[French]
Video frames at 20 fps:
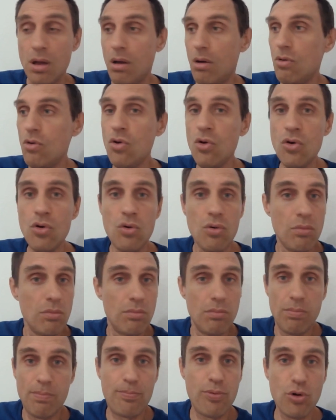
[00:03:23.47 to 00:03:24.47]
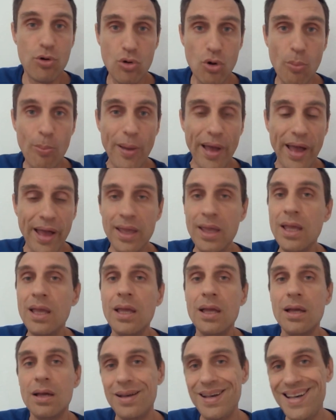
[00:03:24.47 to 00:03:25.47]
où pour
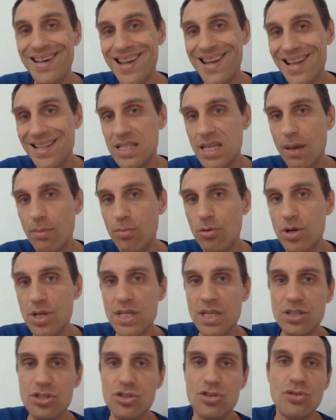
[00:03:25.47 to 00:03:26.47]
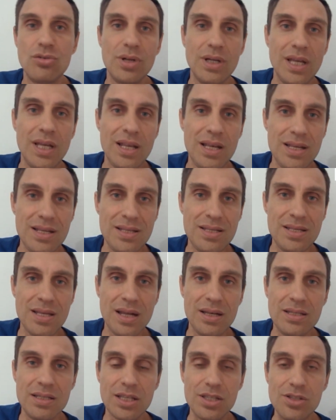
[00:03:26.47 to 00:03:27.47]
comparer la diabolisation et
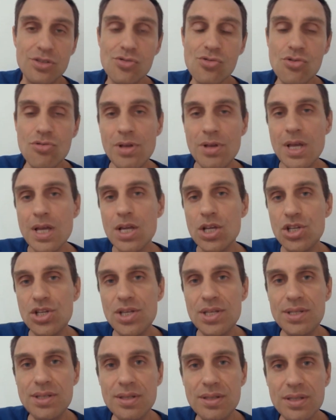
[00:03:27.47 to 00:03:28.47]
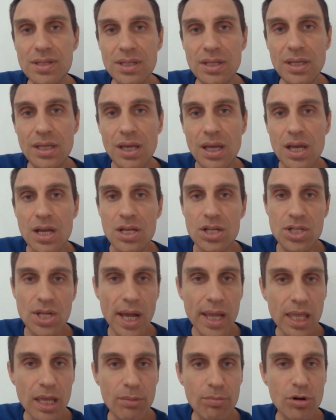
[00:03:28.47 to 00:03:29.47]
l'idéalisation, j'ai cité
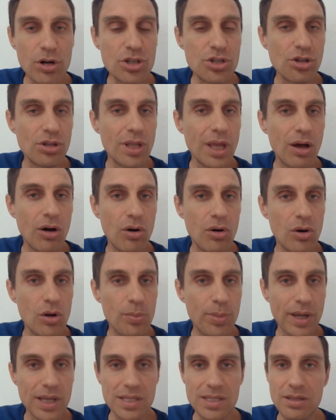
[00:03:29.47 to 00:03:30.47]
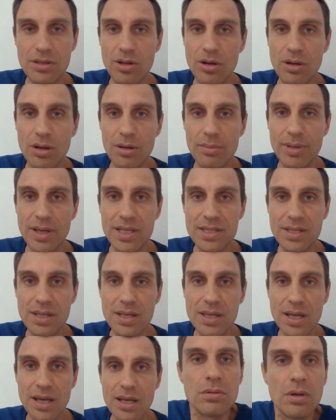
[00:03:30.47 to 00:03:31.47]
Jair Bolsonaro, le président
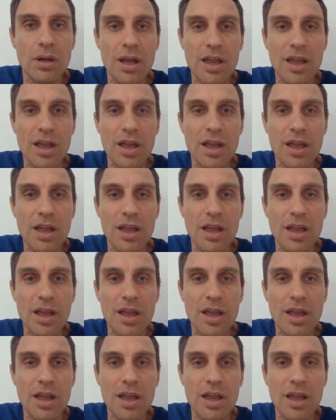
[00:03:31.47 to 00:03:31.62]
brésilien.